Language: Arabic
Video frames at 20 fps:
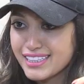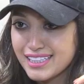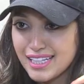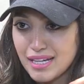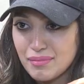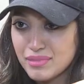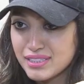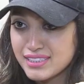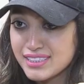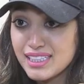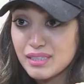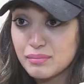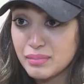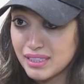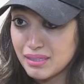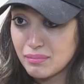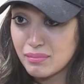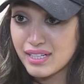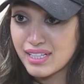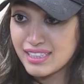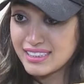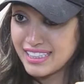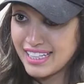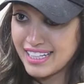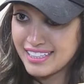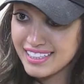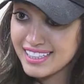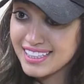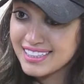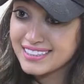حيت العمل ديالي بعض المرات
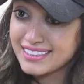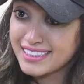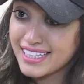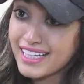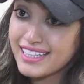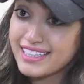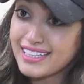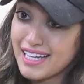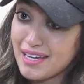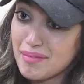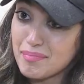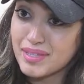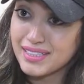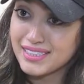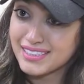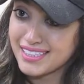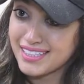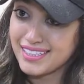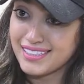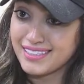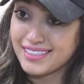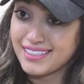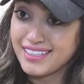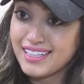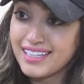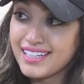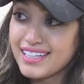انا كنتقد الاعمال ديالي